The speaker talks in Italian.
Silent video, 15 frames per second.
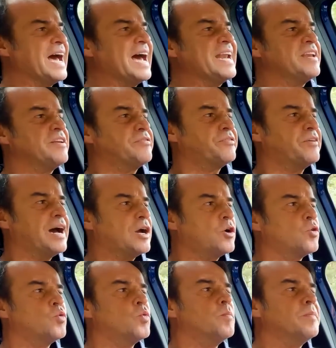anni fa
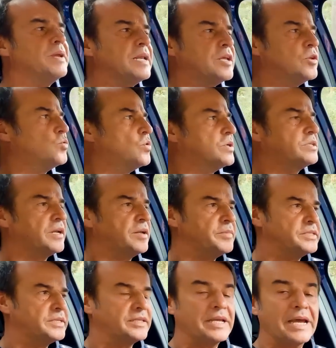con un 1200 sarebbe
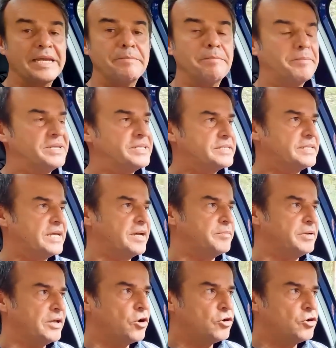stata impensabile.